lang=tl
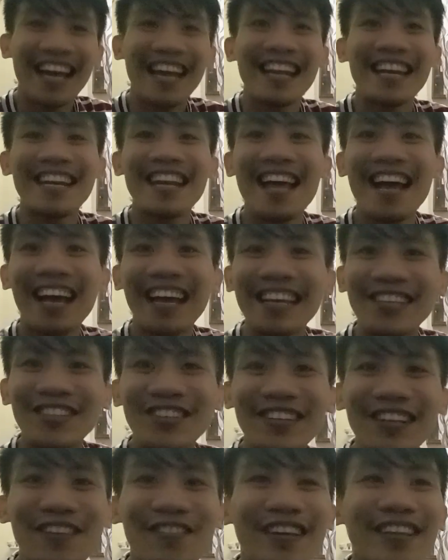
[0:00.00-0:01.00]

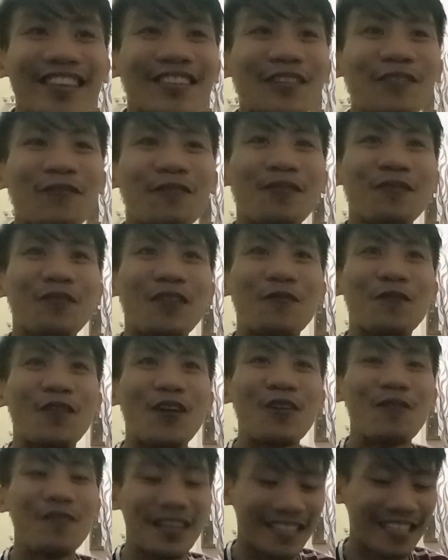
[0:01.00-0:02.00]
Nakakaintindihan itong
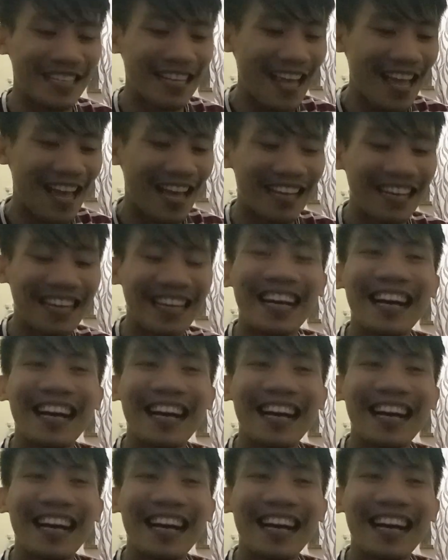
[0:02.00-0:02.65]
performance nila.